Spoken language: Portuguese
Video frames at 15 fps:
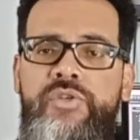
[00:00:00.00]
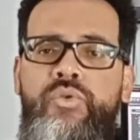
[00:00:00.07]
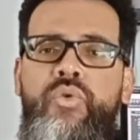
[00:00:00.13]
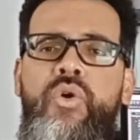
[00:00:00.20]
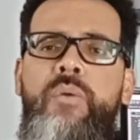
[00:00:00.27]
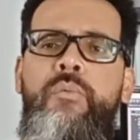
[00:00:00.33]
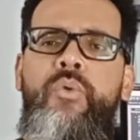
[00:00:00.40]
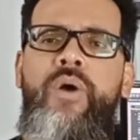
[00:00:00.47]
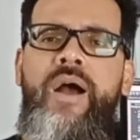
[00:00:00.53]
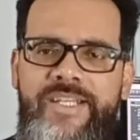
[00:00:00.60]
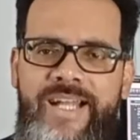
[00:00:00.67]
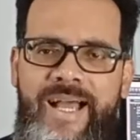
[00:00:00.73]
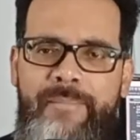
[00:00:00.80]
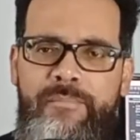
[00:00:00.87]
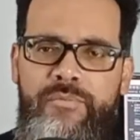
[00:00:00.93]
de como
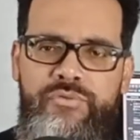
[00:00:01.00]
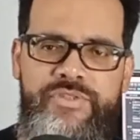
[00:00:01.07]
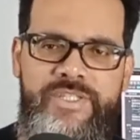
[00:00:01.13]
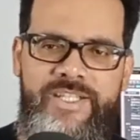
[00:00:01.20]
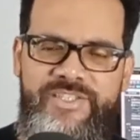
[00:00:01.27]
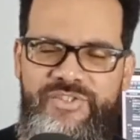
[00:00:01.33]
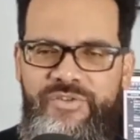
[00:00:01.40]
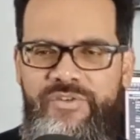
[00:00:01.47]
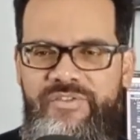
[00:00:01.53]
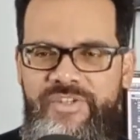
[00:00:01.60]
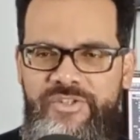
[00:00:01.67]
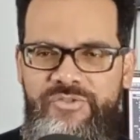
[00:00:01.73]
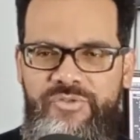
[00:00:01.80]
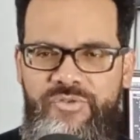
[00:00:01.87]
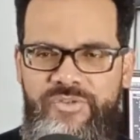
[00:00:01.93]
tirar músicas de
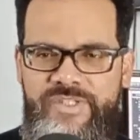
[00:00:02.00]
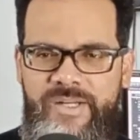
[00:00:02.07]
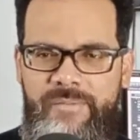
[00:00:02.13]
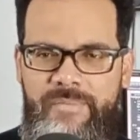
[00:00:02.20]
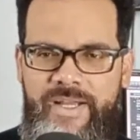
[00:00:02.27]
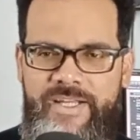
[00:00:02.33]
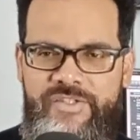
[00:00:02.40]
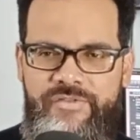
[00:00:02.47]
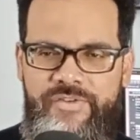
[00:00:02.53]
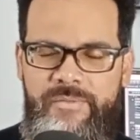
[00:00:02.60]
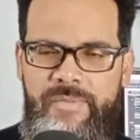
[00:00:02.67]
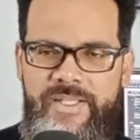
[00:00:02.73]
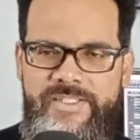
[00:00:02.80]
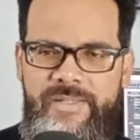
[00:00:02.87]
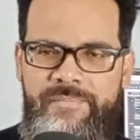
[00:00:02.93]
ouvido no contrabaixo.
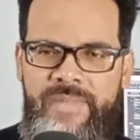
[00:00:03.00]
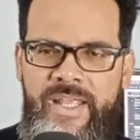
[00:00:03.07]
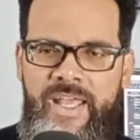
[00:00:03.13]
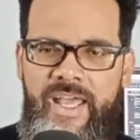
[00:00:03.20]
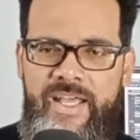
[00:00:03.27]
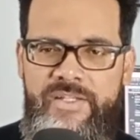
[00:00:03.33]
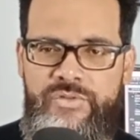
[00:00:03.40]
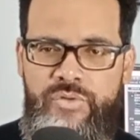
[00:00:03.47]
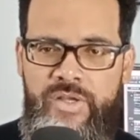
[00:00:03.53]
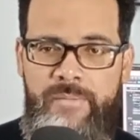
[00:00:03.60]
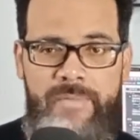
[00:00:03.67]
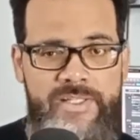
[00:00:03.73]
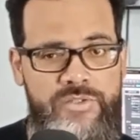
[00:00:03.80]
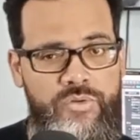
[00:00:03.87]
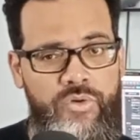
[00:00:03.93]
Firmeza? É isso aí,
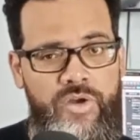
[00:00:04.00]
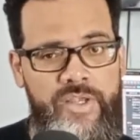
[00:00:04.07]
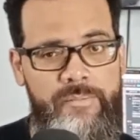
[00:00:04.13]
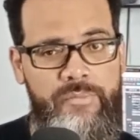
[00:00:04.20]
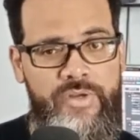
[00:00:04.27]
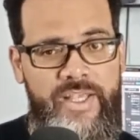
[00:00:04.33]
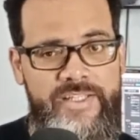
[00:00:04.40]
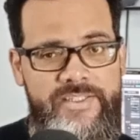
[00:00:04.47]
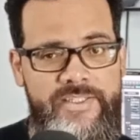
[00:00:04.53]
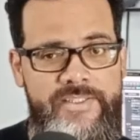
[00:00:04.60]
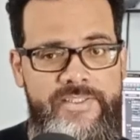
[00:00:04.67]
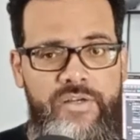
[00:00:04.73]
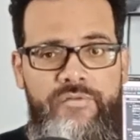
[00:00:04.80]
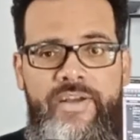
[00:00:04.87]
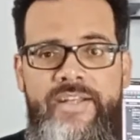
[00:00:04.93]
mas corre porque a
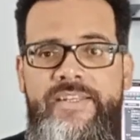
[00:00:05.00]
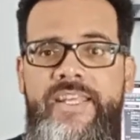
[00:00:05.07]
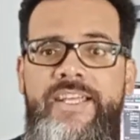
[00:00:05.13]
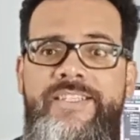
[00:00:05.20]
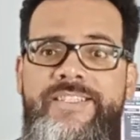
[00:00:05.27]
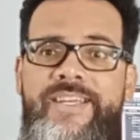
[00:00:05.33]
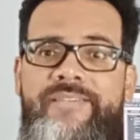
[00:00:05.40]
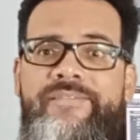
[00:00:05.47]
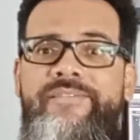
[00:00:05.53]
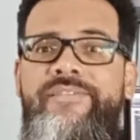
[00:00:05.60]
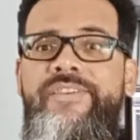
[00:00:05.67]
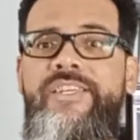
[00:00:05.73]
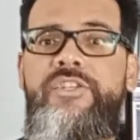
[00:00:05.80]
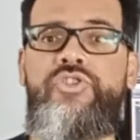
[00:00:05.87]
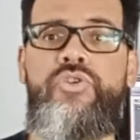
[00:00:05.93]
inscrição vai até dia
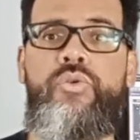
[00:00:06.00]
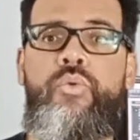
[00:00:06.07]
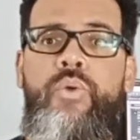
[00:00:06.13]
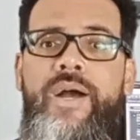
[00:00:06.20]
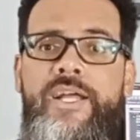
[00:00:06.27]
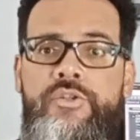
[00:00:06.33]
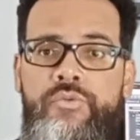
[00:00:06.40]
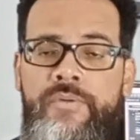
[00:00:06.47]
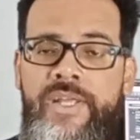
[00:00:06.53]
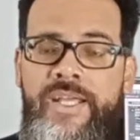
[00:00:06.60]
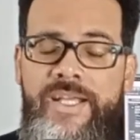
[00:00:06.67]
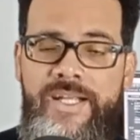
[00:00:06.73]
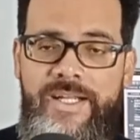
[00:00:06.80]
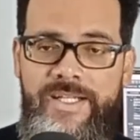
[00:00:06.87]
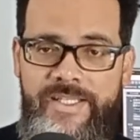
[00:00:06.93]
24.
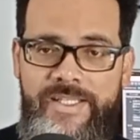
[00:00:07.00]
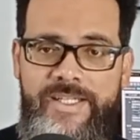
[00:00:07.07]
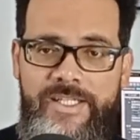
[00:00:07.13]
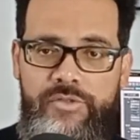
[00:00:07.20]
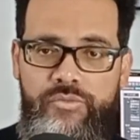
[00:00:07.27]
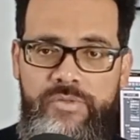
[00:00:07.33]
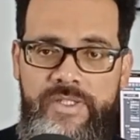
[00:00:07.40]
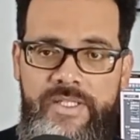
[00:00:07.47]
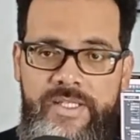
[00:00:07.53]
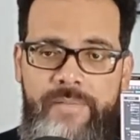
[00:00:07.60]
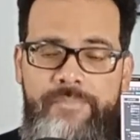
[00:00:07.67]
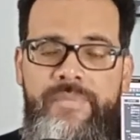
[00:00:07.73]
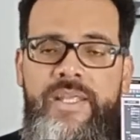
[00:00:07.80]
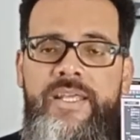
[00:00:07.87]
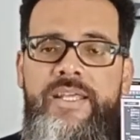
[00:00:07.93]
Clica no
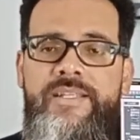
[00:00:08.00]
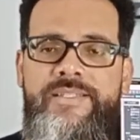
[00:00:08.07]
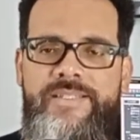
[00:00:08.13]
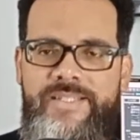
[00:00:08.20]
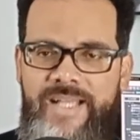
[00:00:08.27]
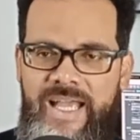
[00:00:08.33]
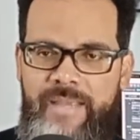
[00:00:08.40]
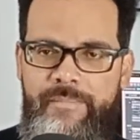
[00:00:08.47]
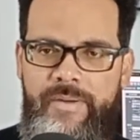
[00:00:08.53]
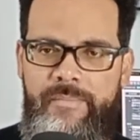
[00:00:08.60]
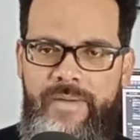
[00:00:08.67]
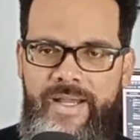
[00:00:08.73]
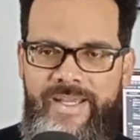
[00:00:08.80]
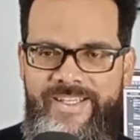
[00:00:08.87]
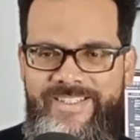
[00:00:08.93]
link e saiba
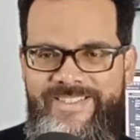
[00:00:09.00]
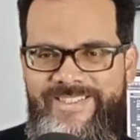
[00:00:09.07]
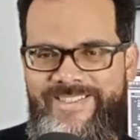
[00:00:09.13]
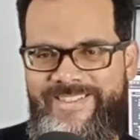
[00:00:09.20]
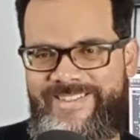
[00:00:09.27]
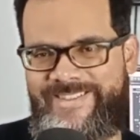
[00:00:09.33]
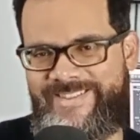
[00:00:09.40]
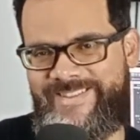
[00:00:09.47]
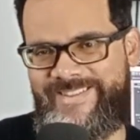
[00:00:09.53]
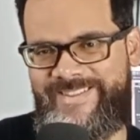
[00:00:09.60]
mais.